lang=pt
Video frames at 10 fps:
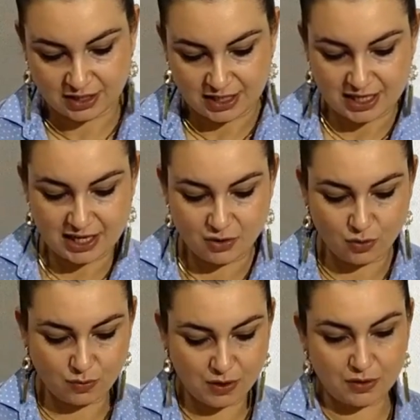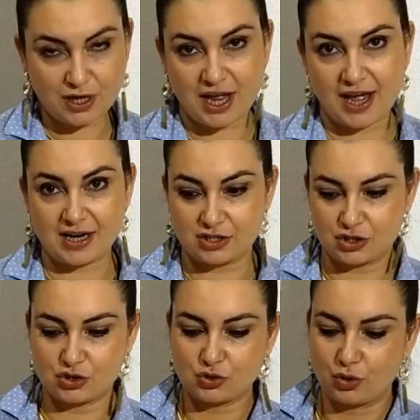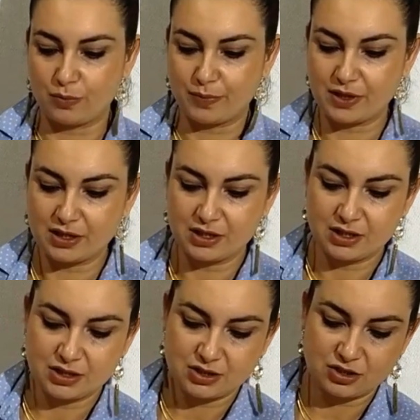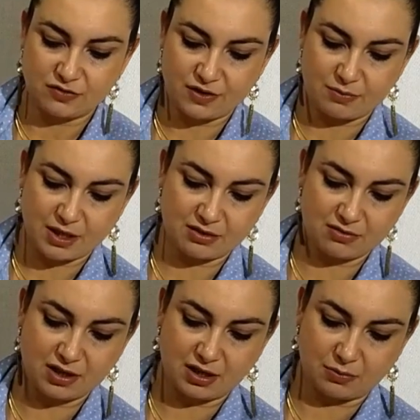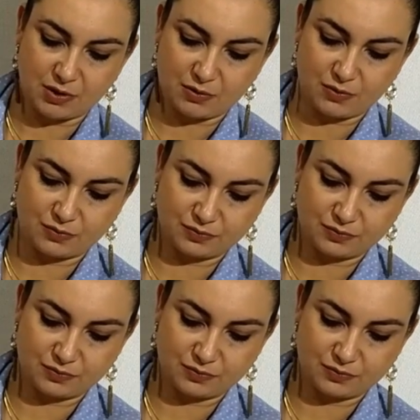E uma colher de sopa de fermento químico.